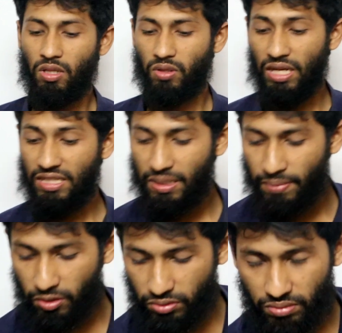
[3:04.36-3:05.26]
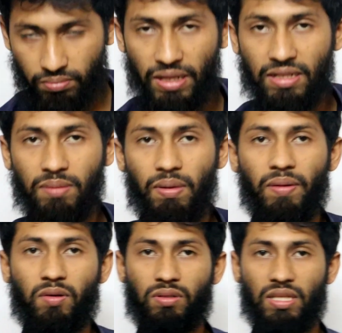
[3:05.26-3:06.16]
তো লিথিয়াম আয়ন ব্যাটারি
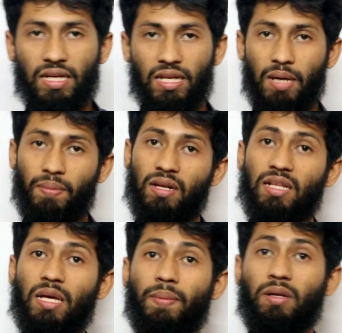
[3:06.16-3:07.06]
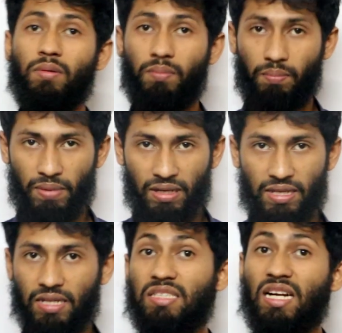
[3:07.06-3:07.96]
ব্যবহার করতে গেলে আবার লিথিয়াম আয়ন
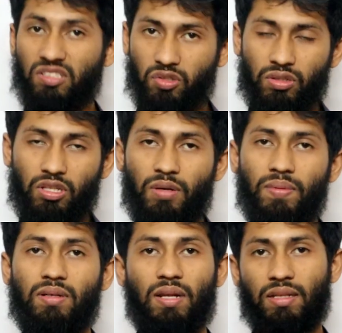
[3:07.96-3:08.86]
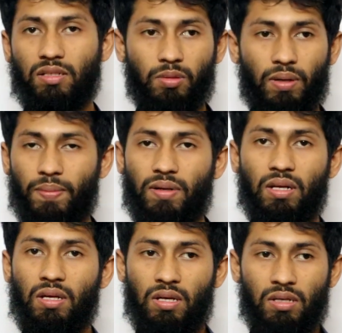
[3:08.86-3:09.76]
ব্যাটারিকে চার্জ করতে হবে না তো বারবার
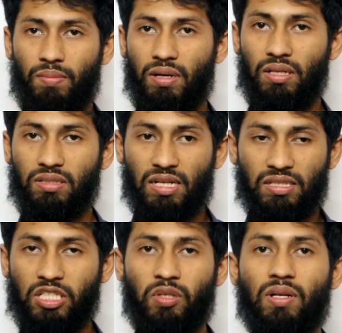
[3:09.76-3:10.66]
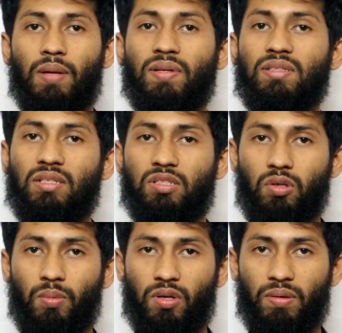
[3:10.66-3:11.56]
মানে চার্জ শেষ হয়ে গেলে আমরা চার্জ
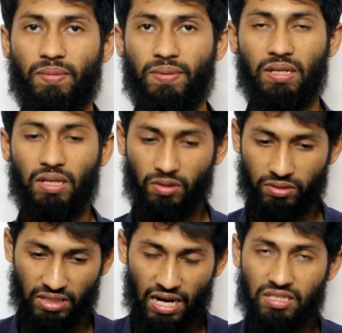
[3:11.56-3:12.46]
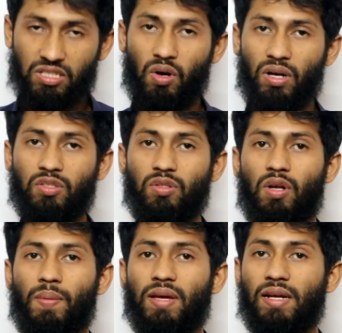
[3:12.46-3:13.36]
করব কীভাবে তো চার্জ করার জন্য
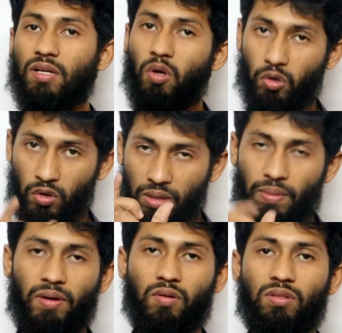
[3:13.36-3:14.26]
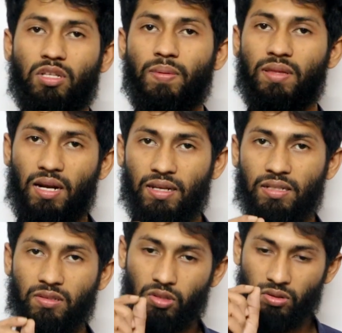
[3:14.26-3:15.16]
আমাকে একটা কন্ট্রোলার ব্যবহার করতে হবে
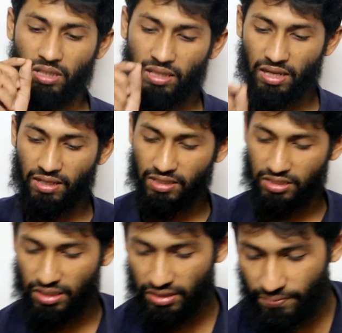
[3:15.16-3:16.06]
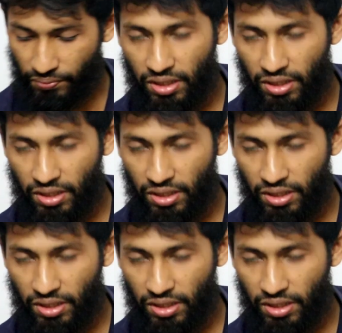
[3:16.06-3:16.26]
সার্কিট তো সেই সার্কিটের সাথে